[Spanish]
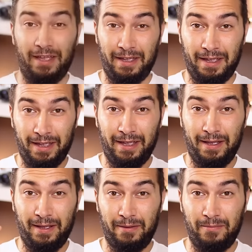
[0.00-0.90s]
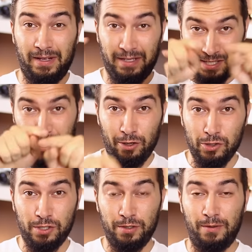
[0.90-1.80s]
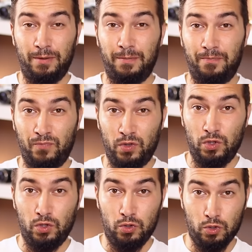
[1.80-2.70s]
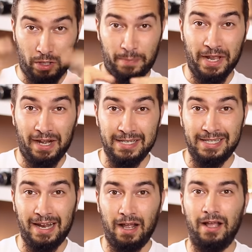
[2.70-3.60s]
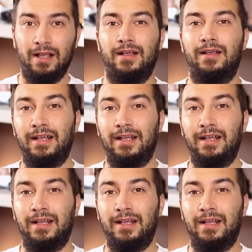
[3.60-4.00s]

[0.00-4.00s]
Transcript: eh, síguenos, no te pierdas nada.